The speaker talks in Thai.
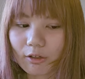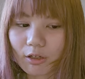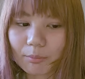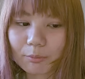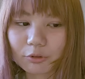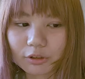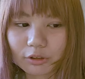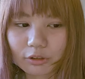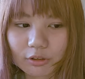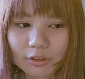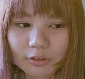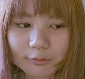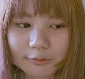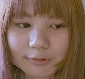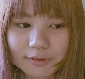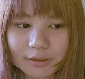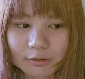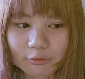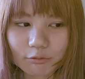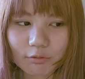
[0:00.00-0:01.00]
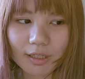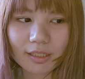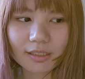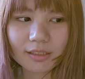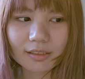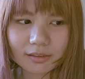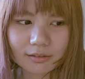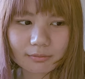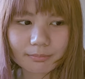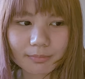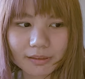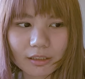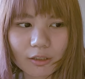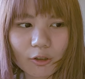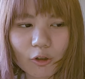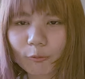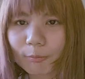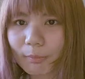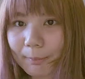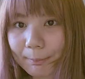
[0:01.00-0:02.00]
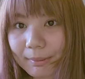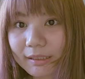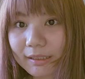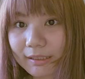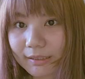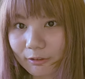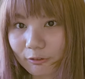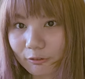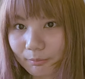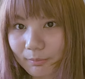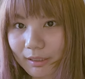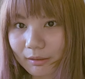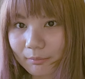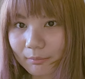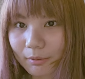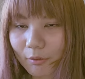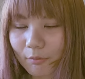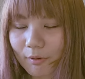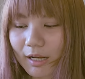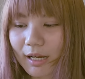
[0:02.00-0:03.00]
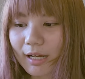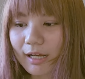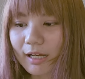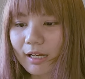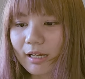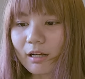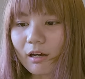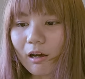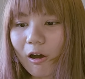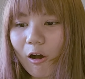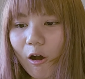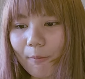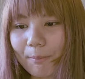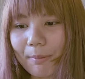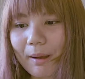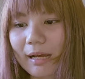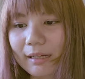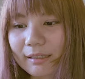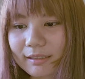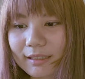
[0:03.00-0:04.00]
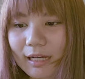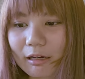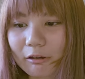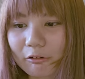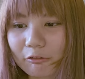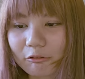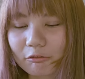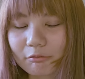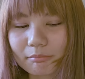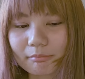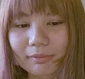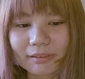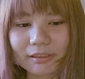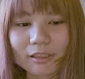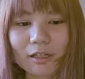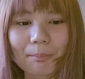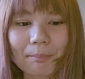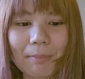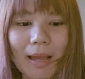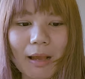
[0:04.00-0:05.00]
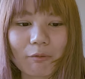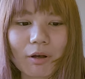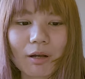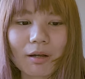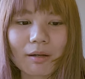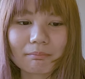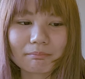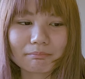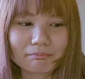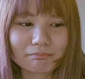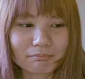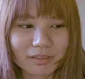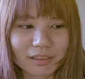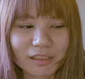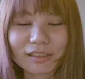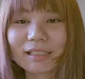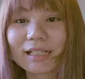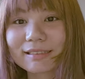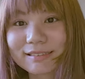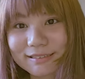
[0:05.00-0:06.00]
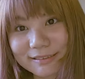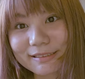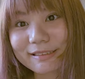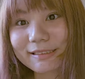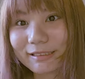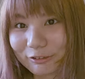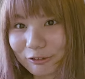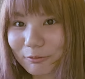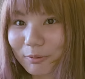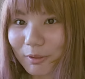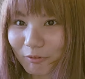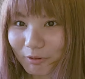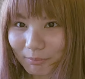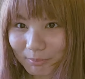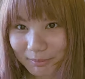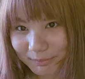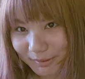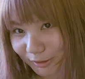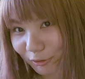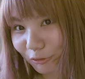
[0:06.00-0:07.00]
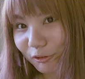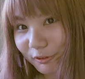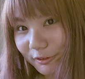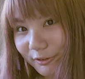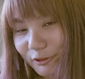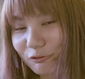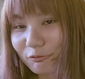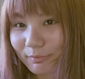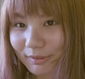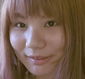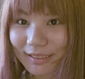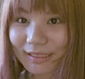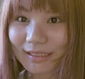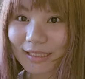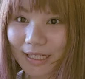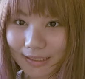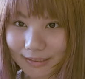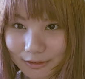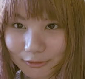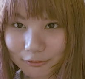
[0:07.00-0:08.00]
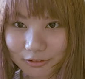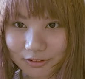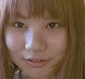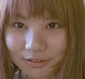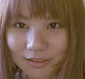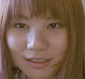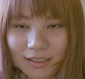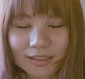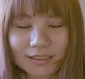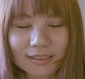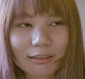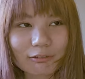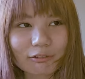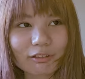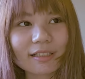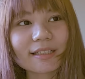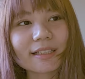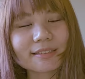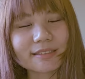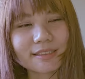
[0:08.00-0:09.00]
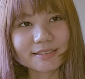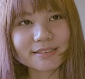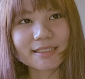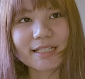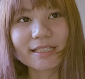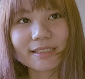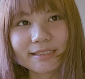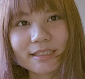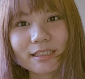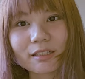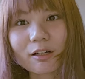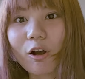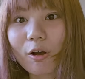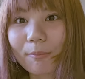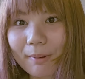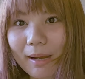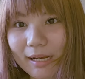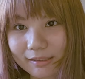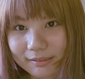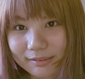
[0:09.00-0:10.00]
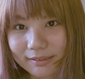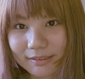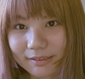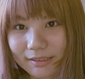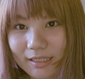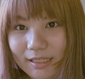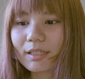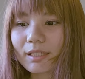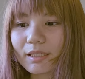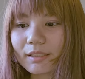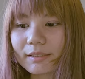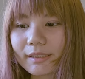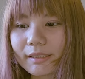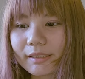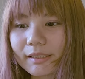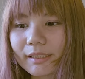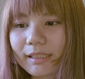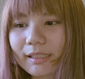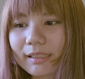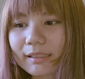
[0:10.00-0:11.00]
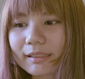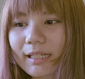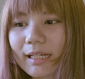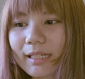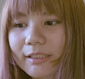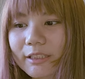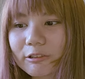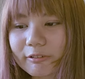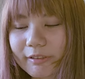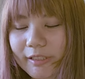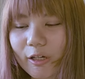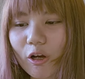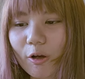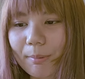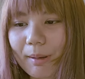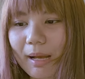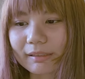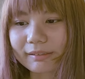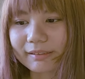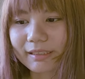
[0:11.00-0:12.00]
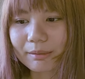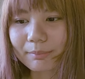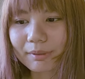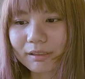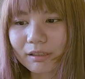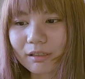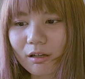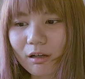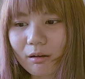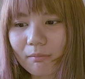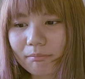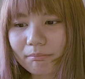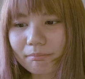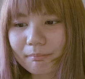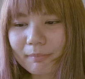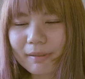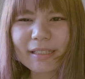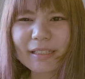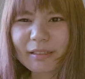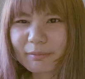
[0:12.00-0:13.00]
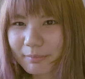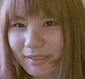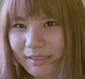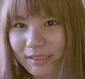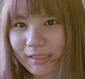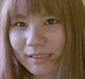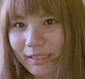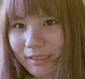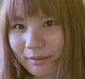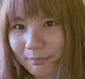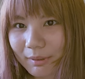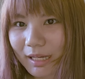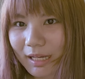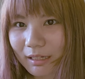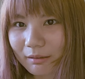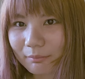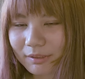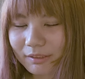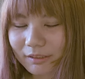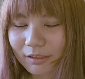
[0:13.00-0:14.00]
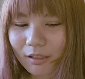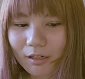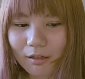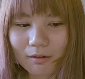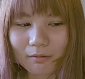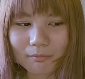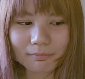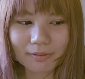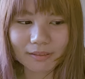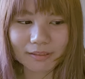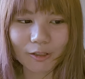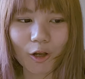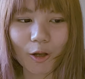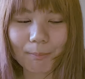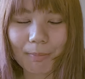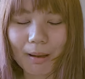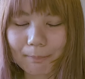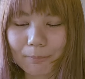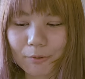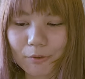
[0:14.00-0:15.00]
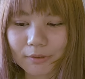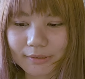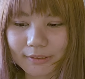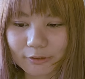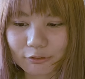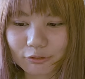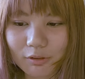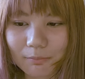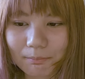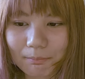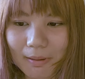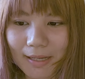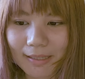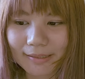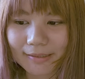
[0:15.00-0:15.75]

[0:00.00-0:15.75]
ข้อมูลเราก็รู้สึกว่ามันก็คงไม่เป็นไรหรอกมั้งเพราะว่าหอพักเก่ามันก็แปลว่ามันก็น่าจะดีเนาะเพราะว่ามันมีคนอยู่มาได้หลายรุ่นแล้วก็เลยตัดสินใจเลือกหอพักนี้ค่ะทีนี้การอยู่ในหอพักนี้มันก็ไม่ได้มีอะไรมากมันก็เหมือนหอพักปกติทั่วไป